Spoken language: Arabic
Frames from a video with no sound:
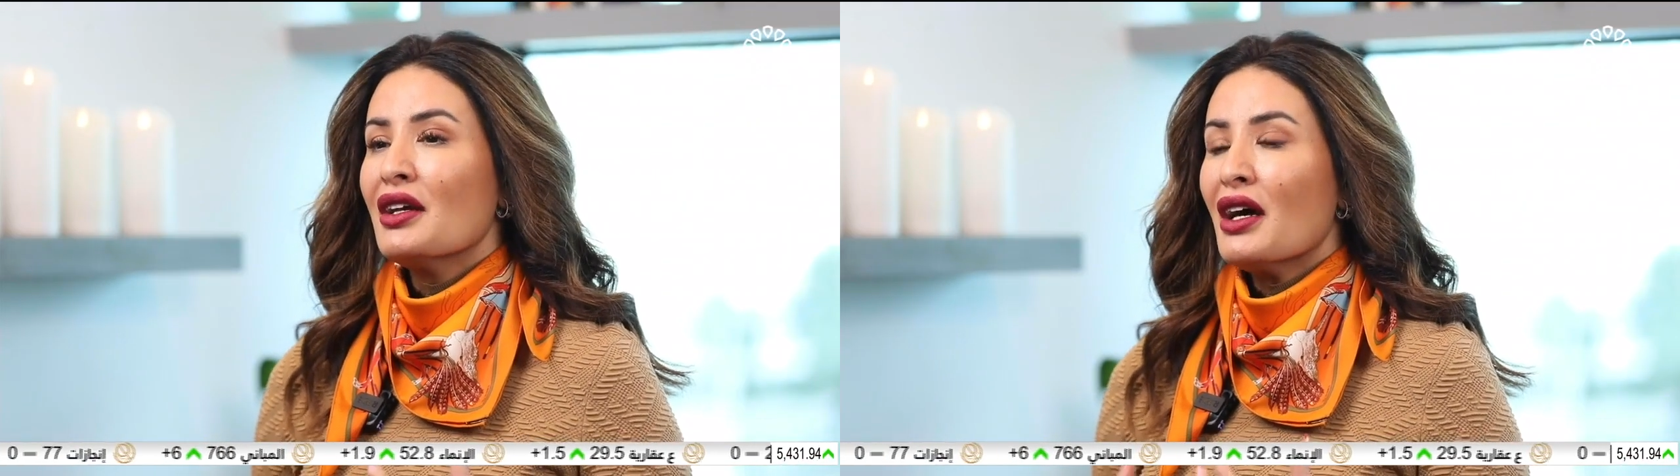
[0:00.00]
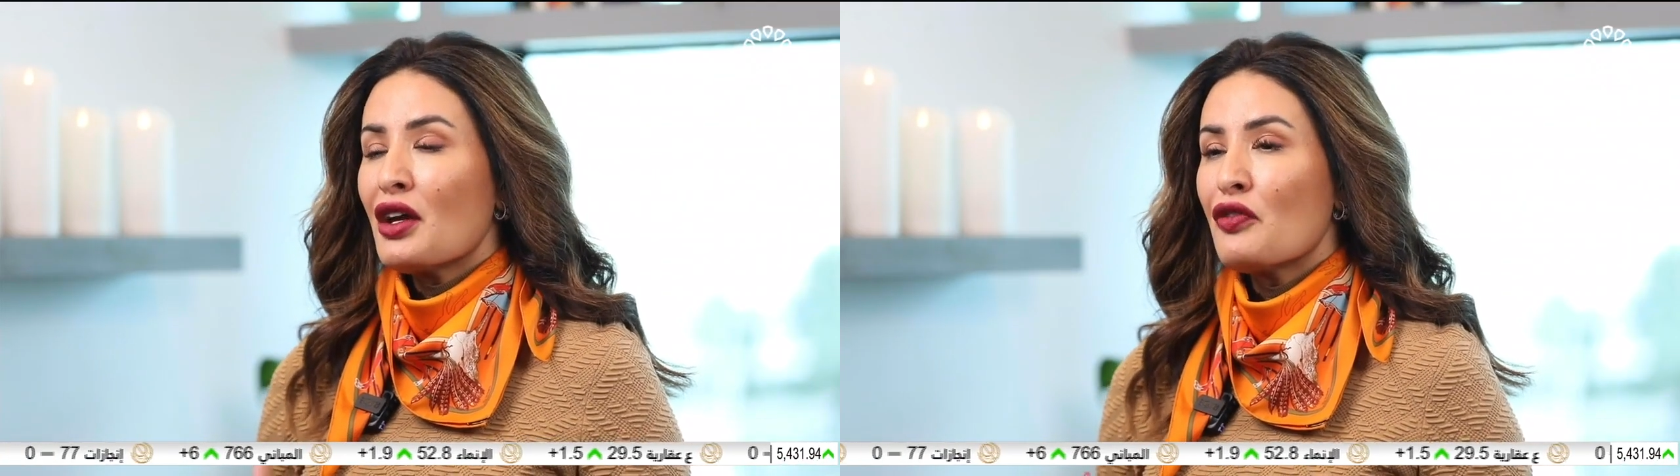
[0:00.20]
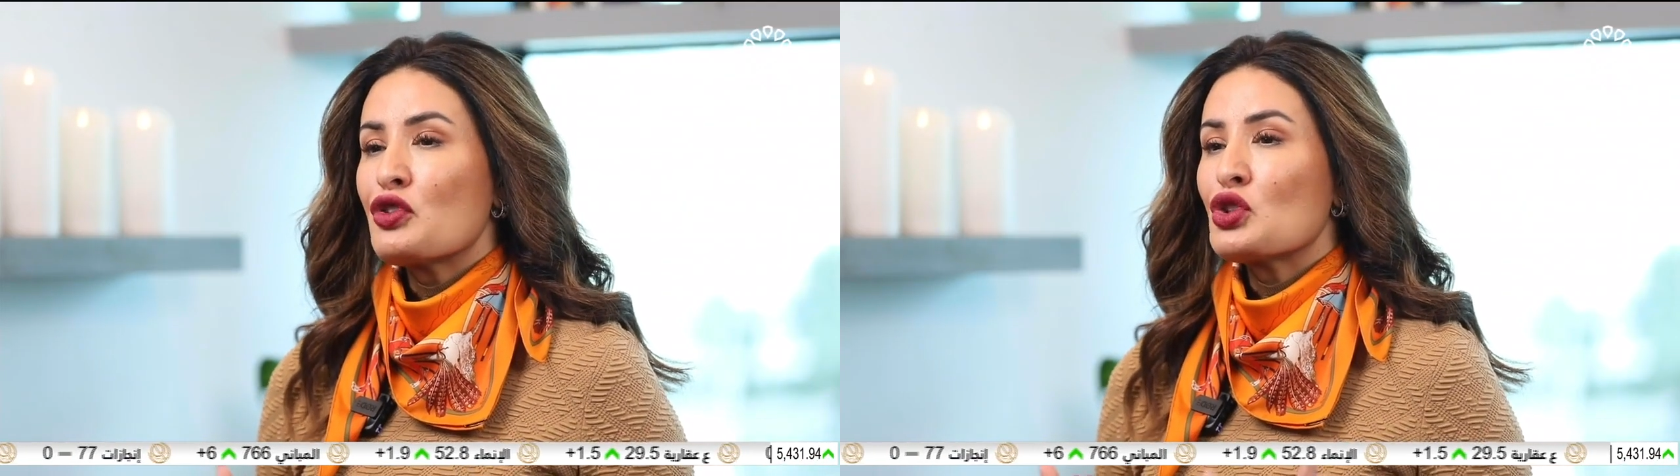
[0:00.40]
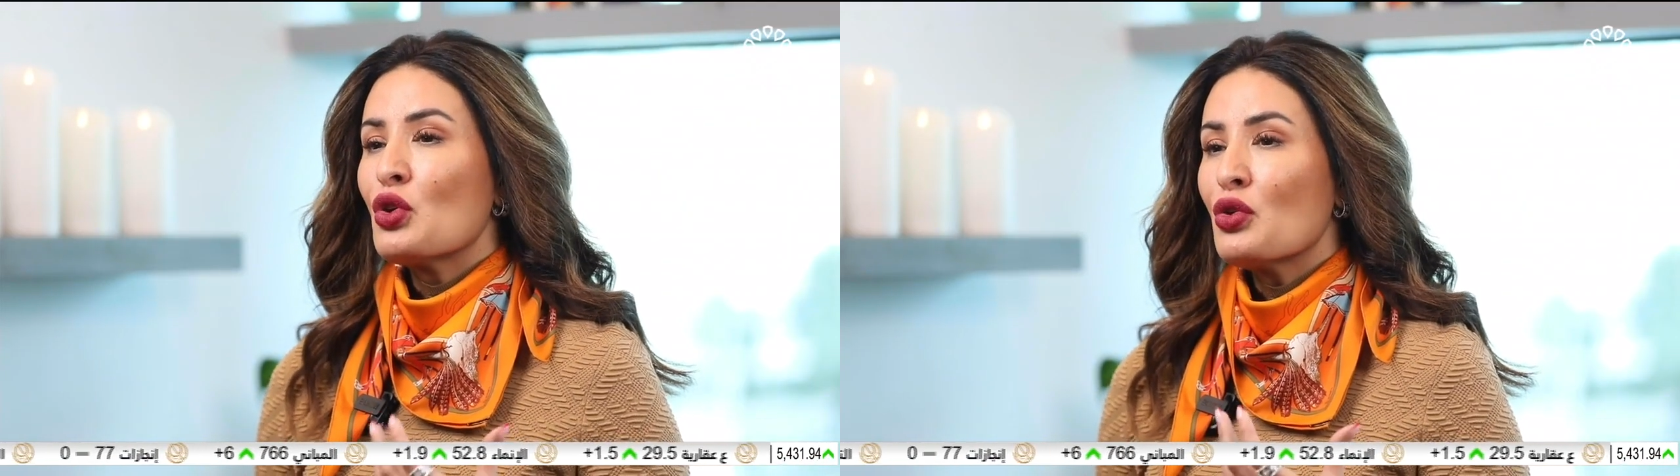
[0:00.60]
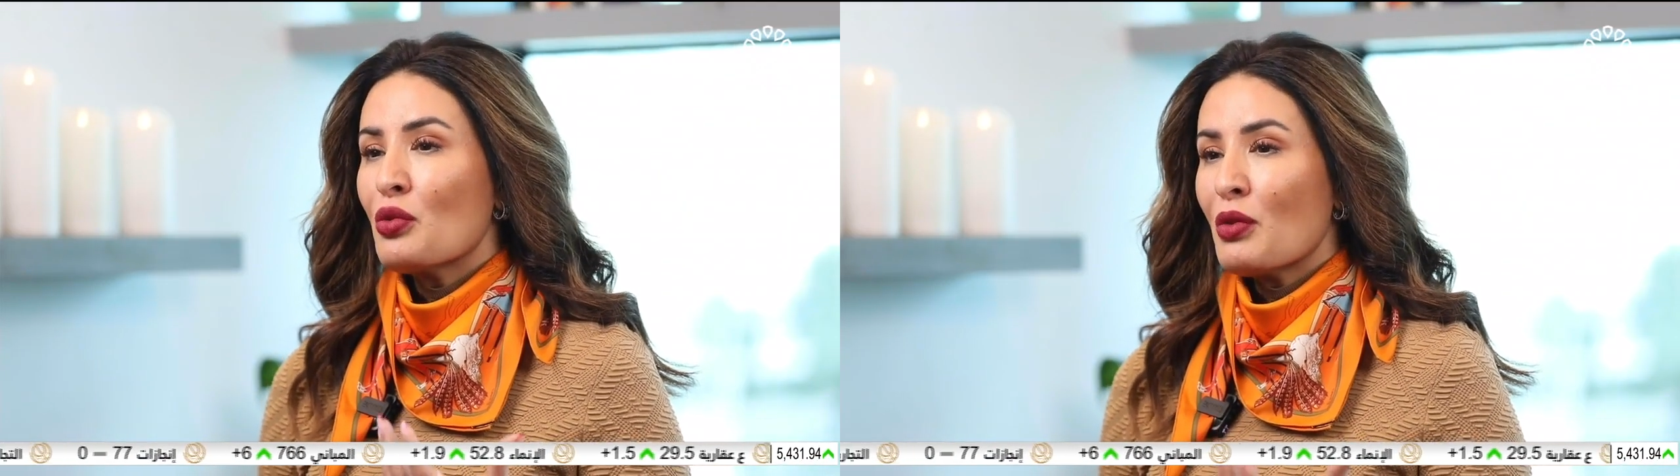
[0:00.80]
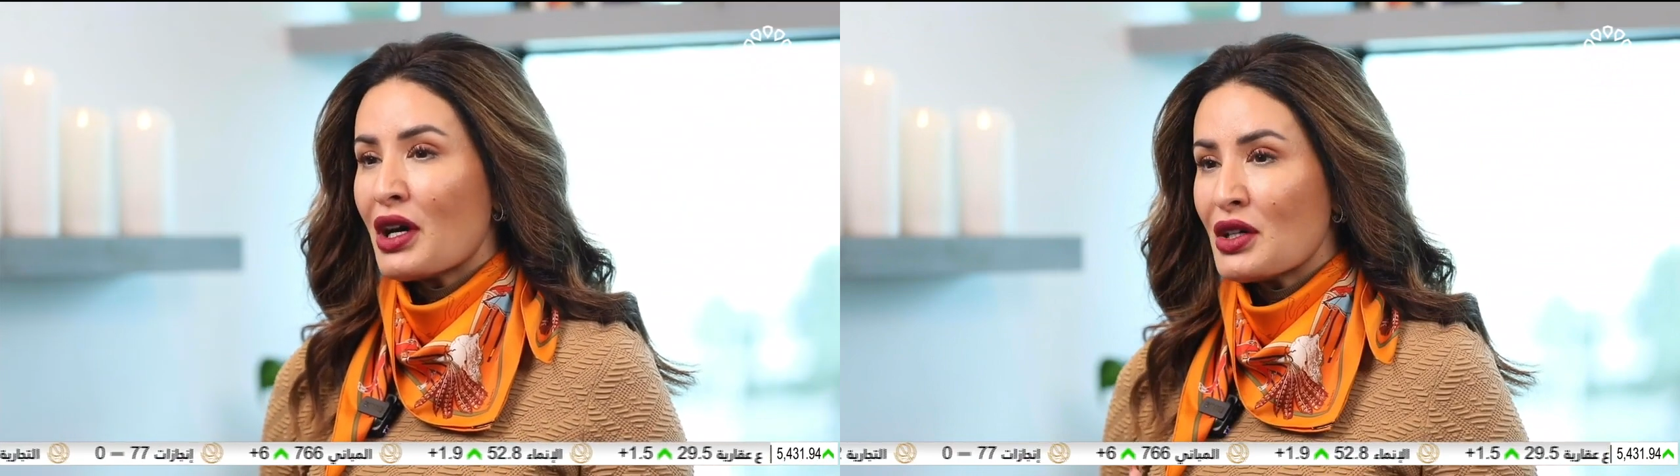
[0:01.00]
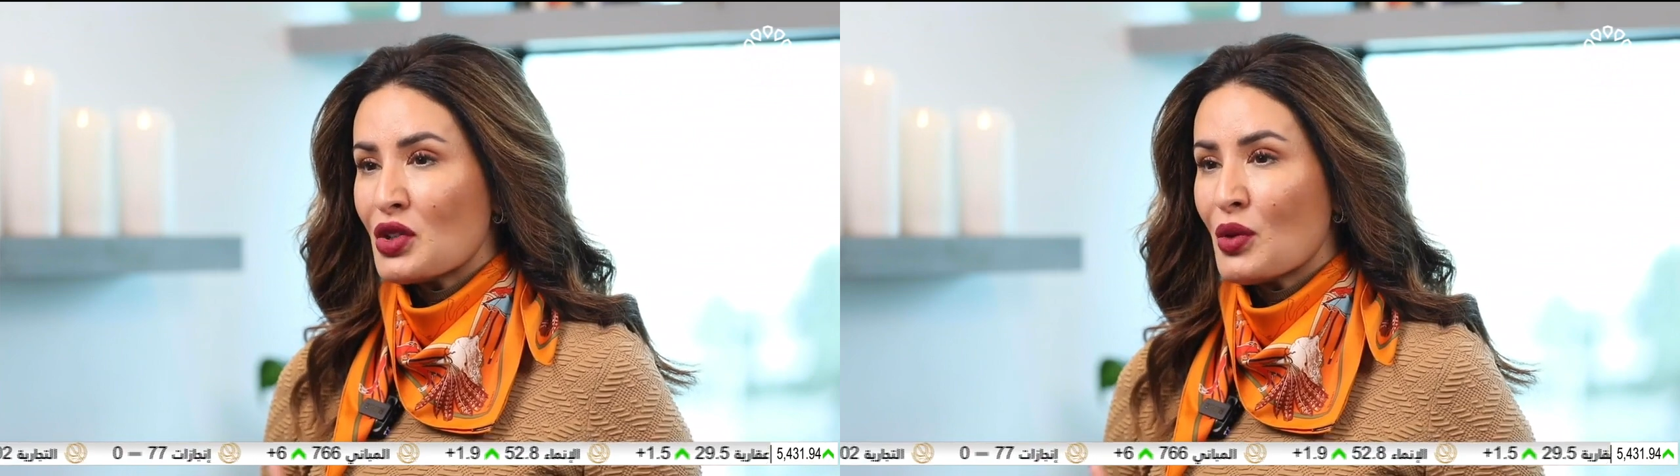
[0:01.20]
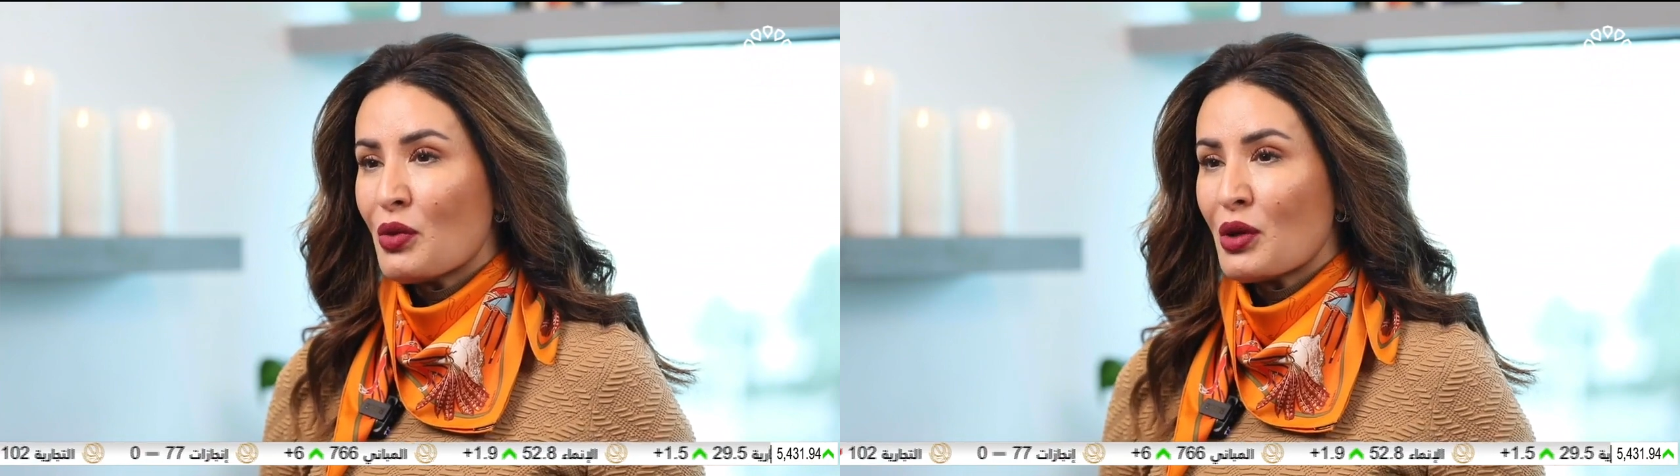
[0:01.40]
نعرف شلون
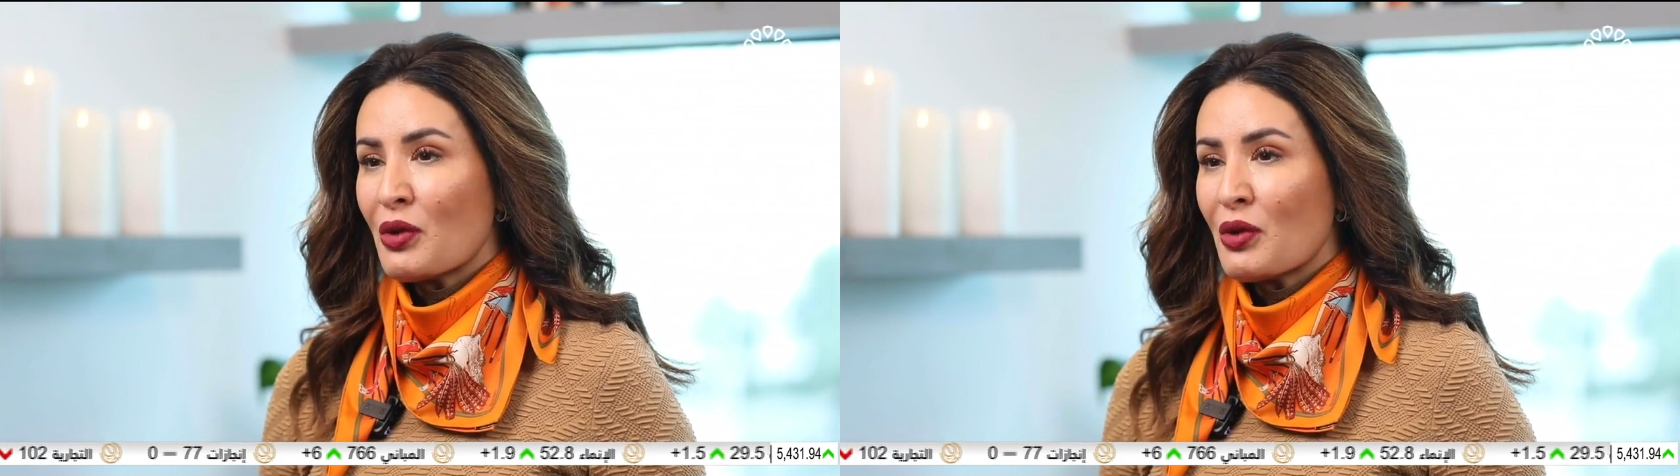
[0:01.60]
نمارسهم